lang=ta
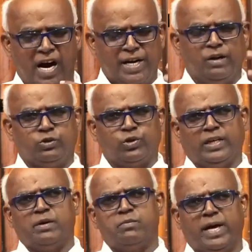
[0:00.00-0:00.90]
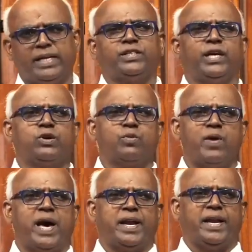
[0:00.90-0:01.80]
ஆண்டவர் சொல்லுக
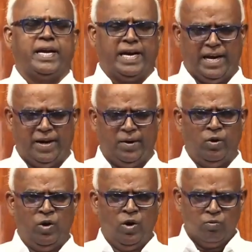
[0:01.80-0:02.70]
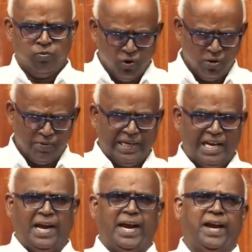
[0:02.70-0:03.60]
மனுஷகுமாரனுக்கு
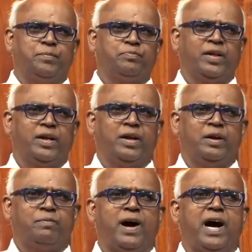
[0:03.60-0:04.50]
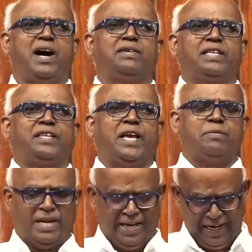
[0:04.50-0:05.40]
பூமியிலே பாவத்தை
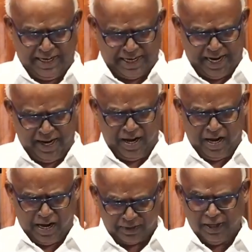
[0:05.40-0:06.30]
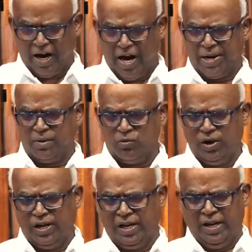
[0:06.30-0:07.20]
மன்னிக்க அதிகாரம்
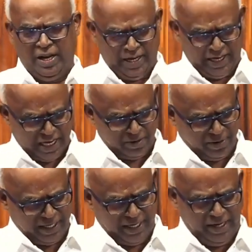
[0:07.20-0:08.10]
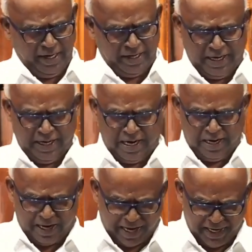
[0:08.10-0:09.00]
உண்டு என்பதை
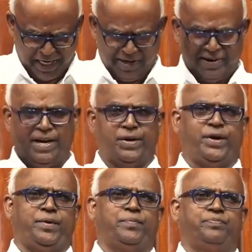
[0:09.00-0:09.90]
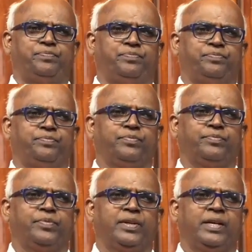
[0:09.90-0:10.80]
நீங்கள் அறிய வேண்டும்
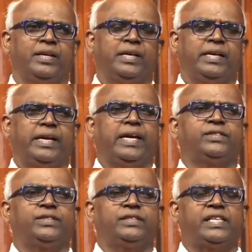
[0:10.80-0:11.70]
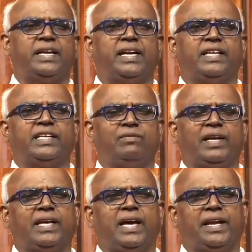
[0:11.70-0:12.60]
இயேசு தன்னிடத்தில்
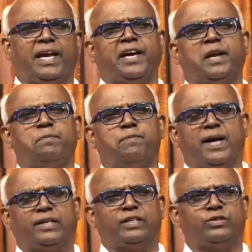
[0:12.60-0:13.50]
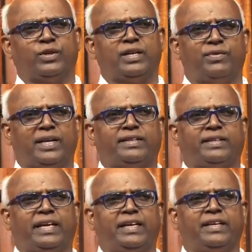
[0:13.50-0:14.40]
வந்த அநேகரை பார்த்து சொன்ன
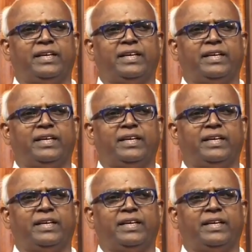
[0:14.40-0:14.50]
வார்த்தை